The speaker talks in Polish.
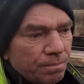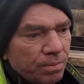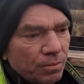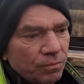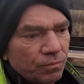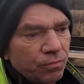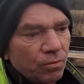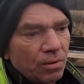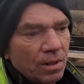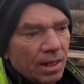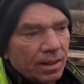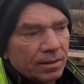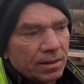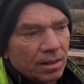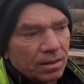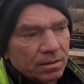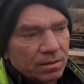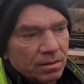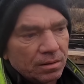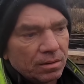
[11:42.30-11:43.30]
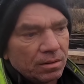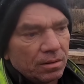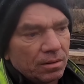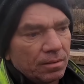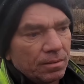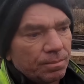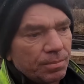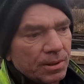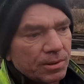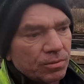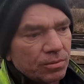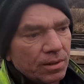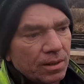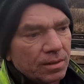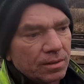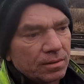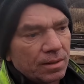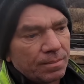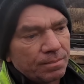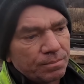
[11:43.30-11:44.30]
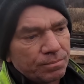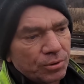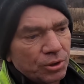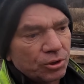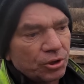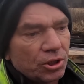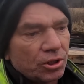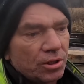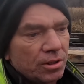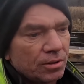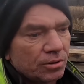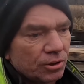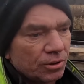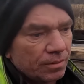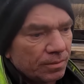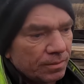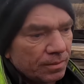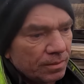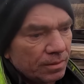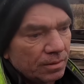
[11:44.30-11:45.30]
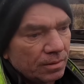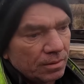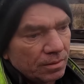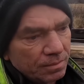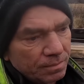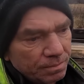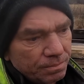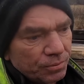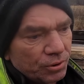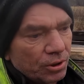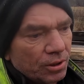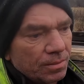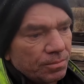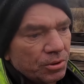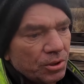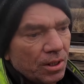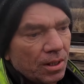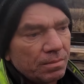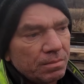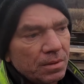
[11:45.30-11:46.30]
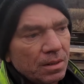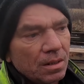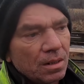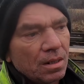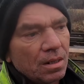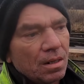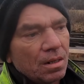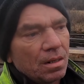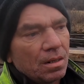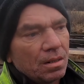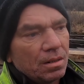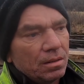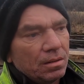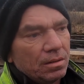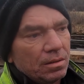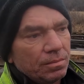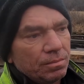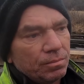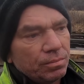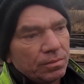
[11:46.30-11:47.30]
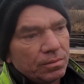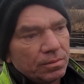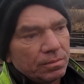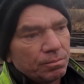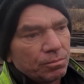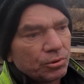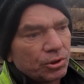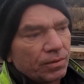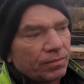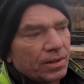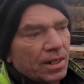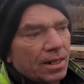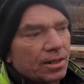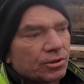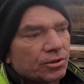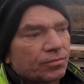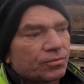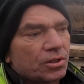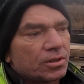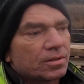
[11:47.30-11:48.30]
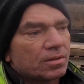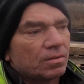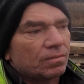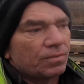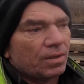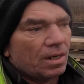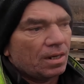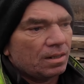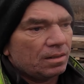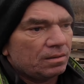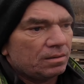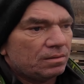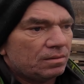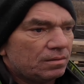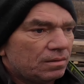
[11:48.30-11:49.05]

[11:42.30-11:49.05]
Po dwóch latach y, y, pracuje tam przy cieśli czy przy kimś tam i mu się wydaje, że wszystko wie.